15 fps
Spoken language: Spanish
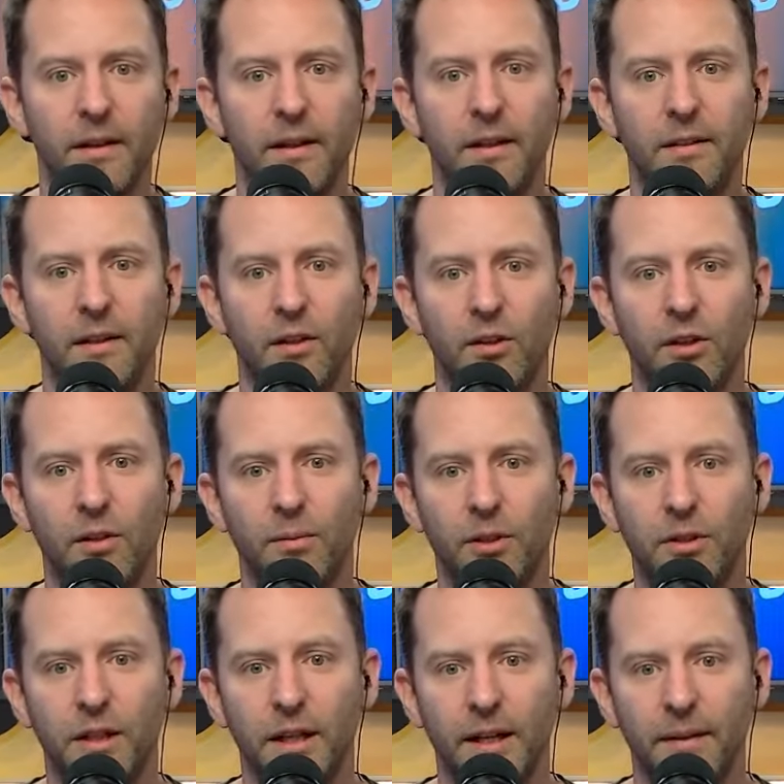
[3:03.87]
y se los quiero
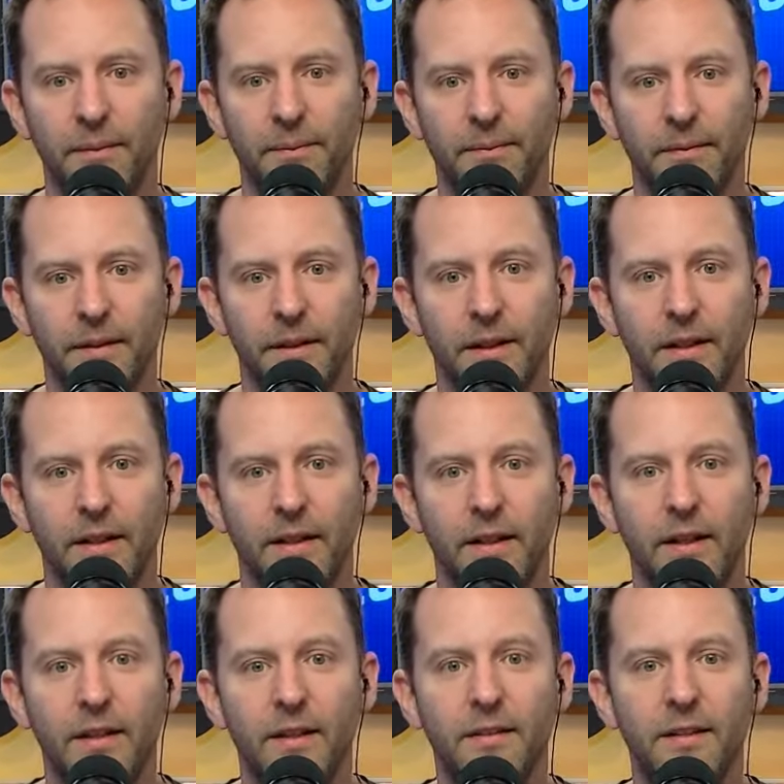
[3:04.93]
mostrar,
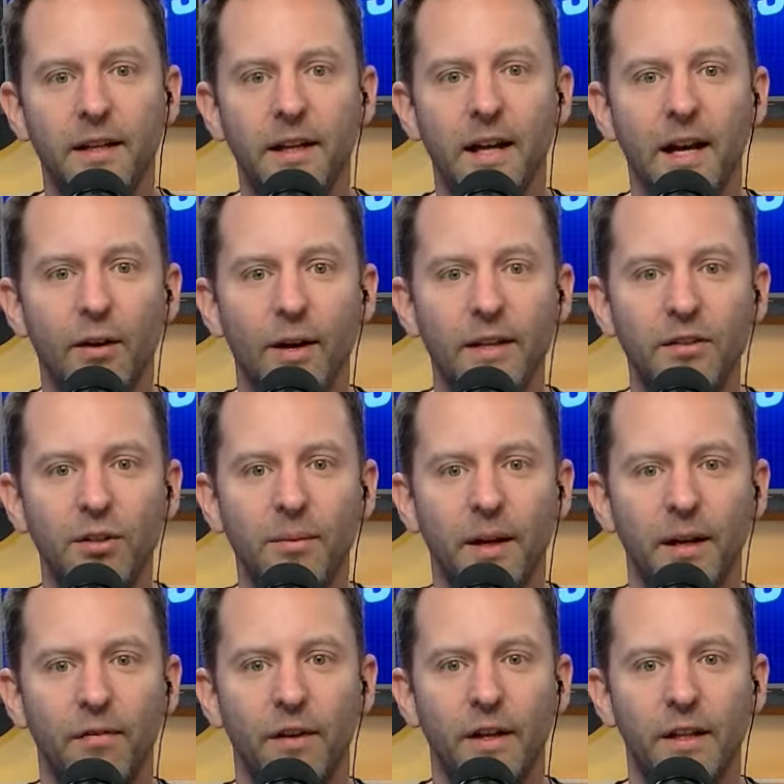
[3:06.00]
y dice, claro, a eso
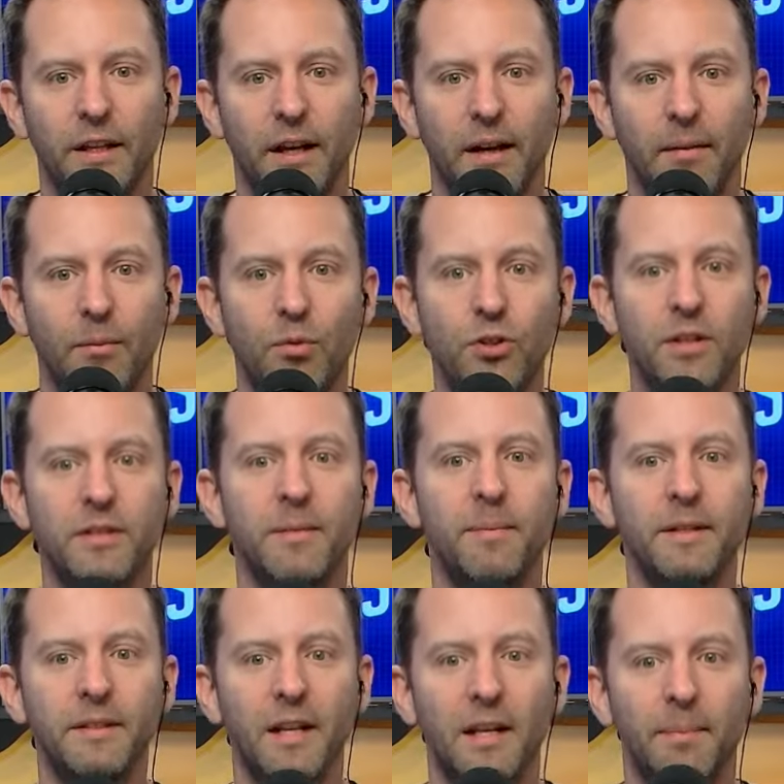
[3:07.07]
me refería. Muchas
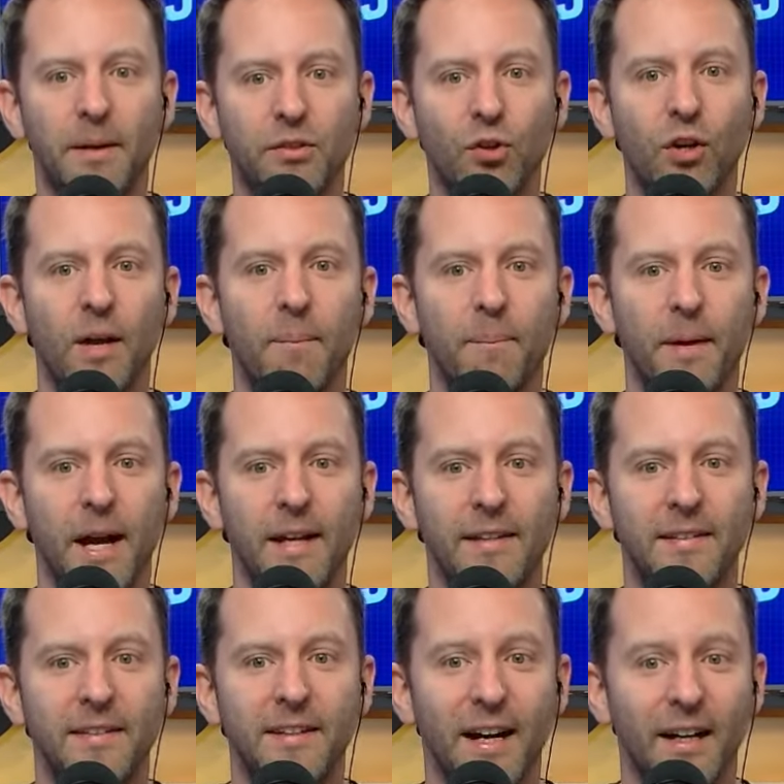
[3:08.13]
empresas les pasó que
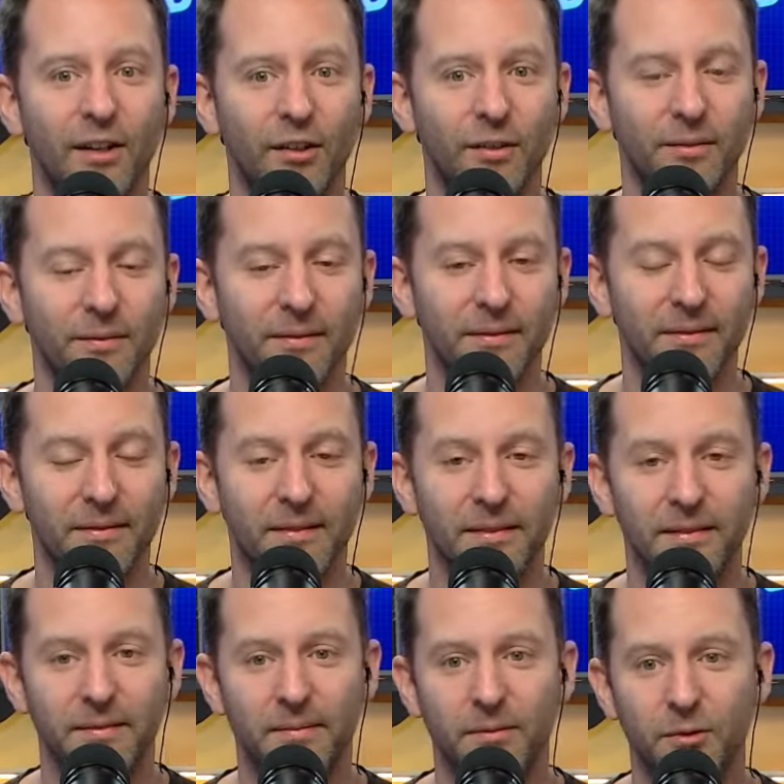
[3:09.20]
praisearon,
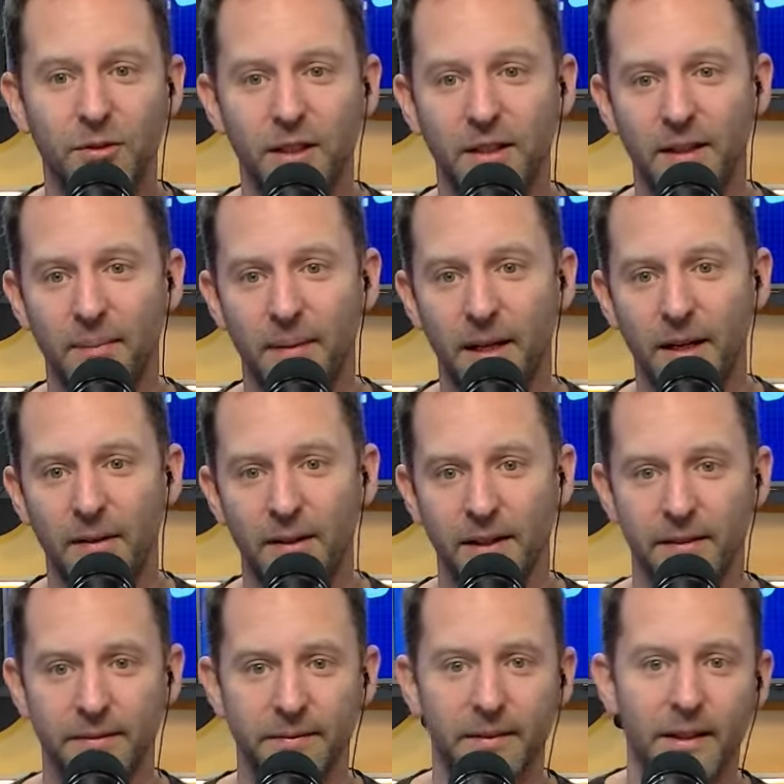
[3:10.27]
usa estas
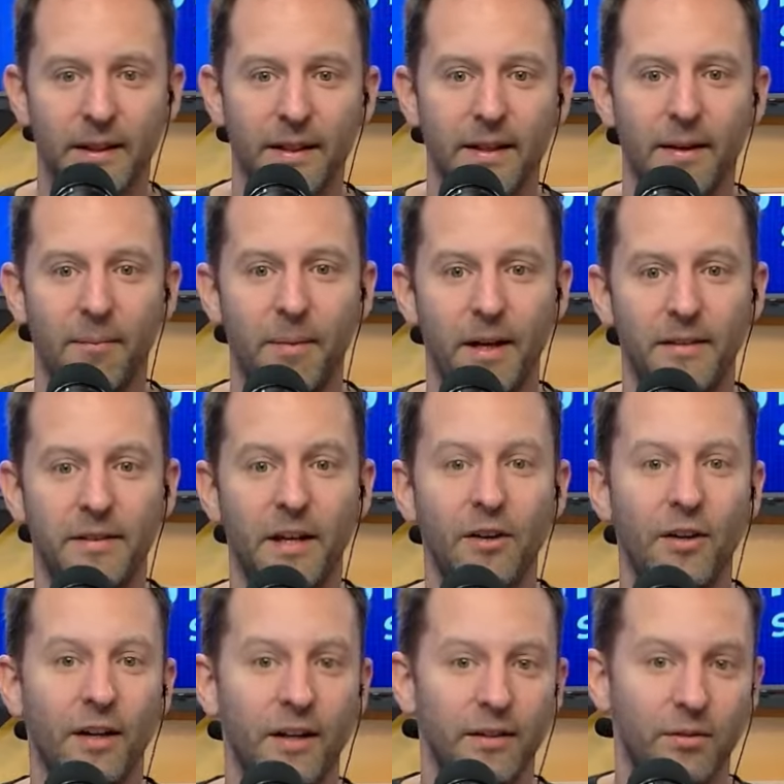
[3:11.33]
palabras,
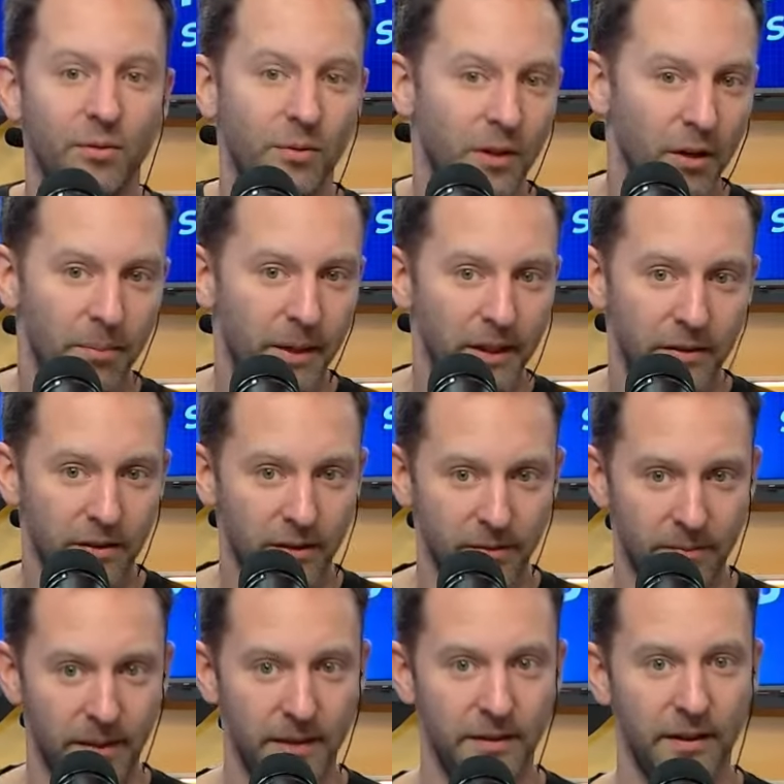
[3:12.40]
Pricearon es que subió el
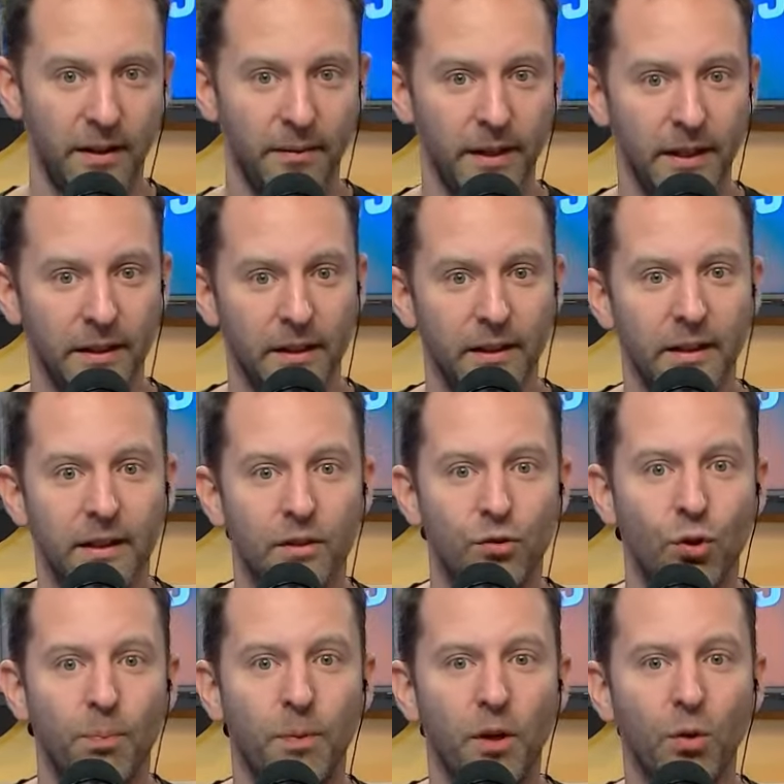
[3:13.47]
precio, básicamente,
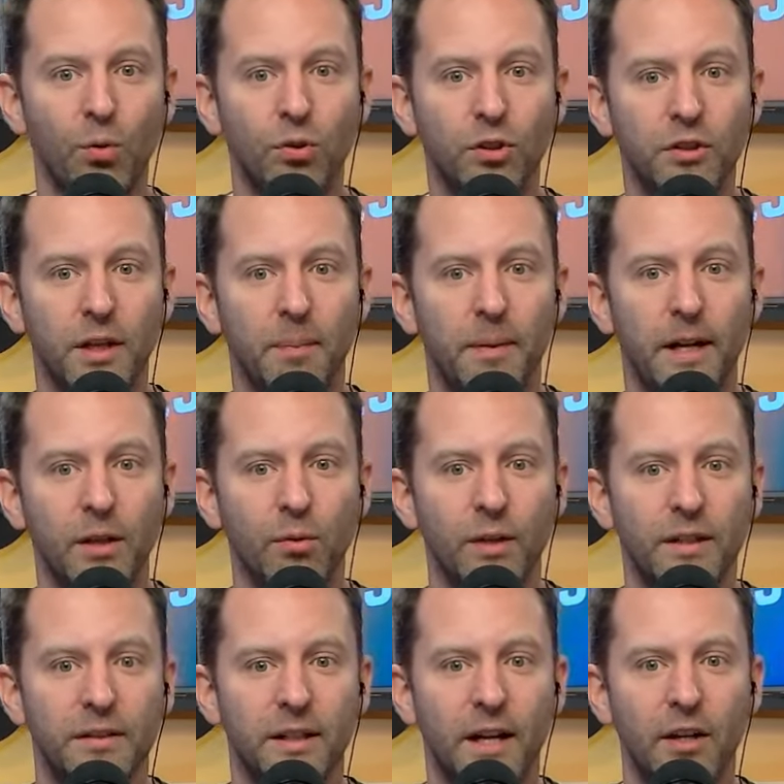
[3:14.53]
sus productos esperando
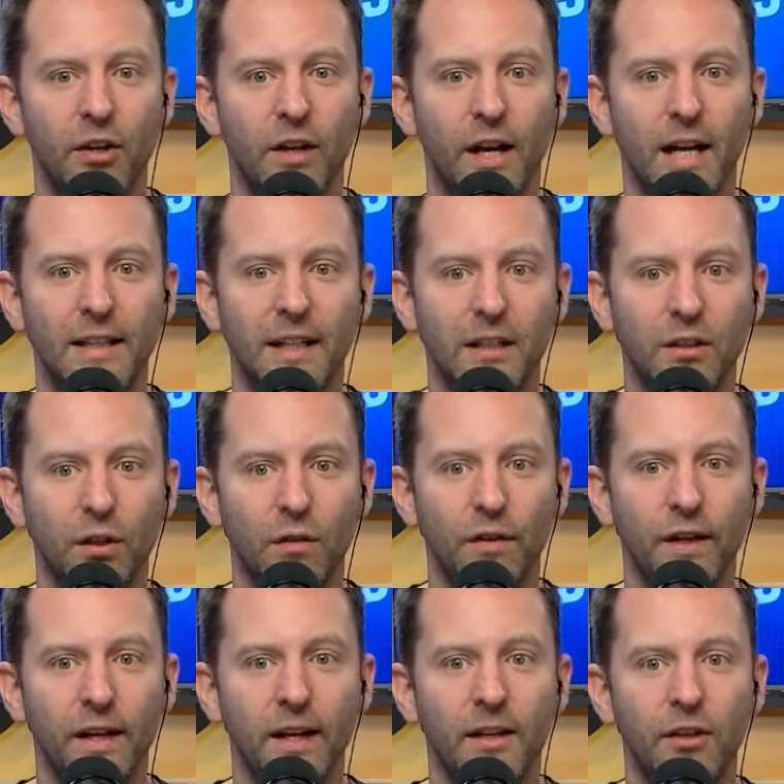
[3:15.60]
un escenario de
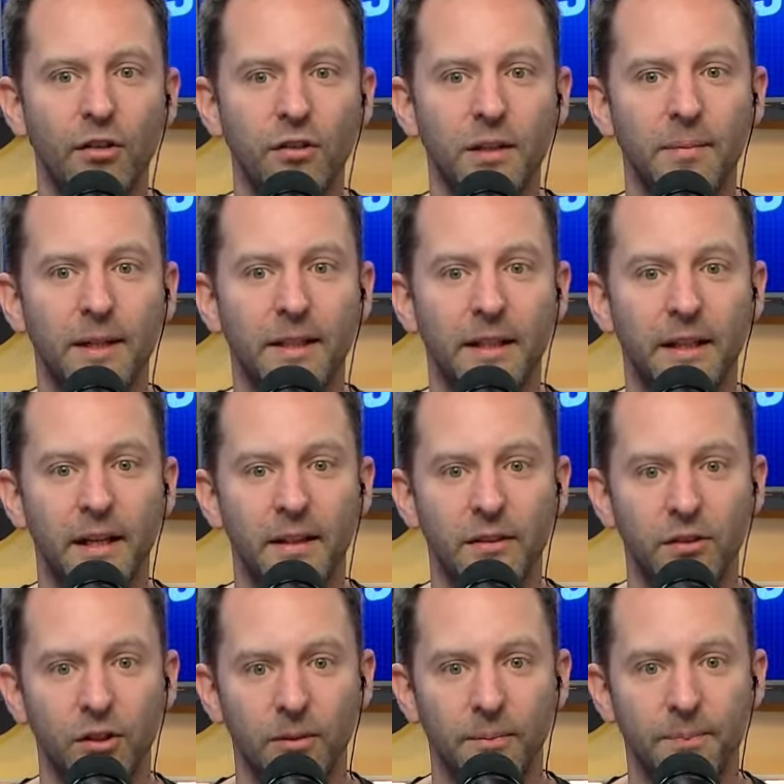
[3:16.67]
catástrofe que no se
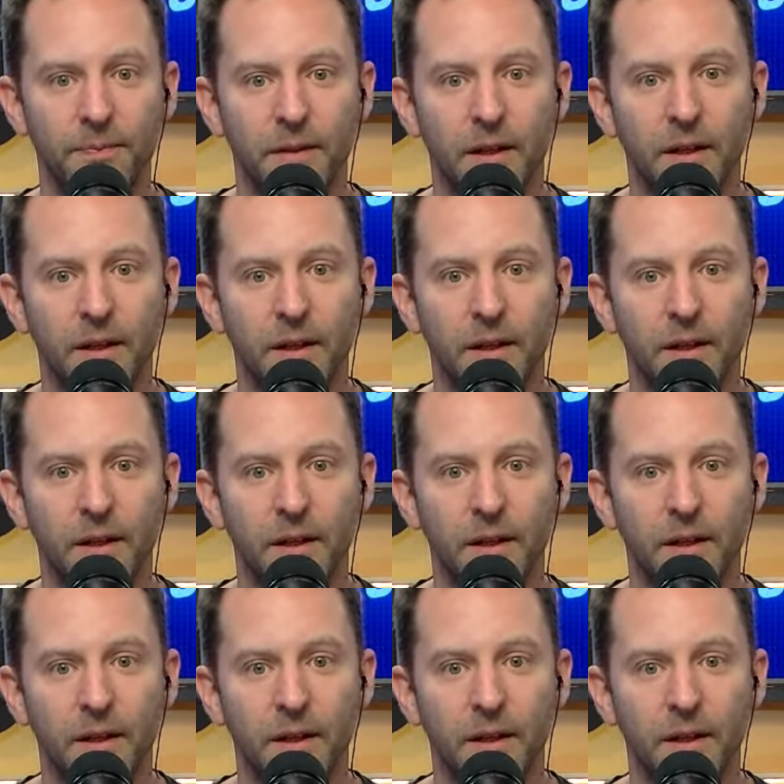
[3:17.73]
materializó.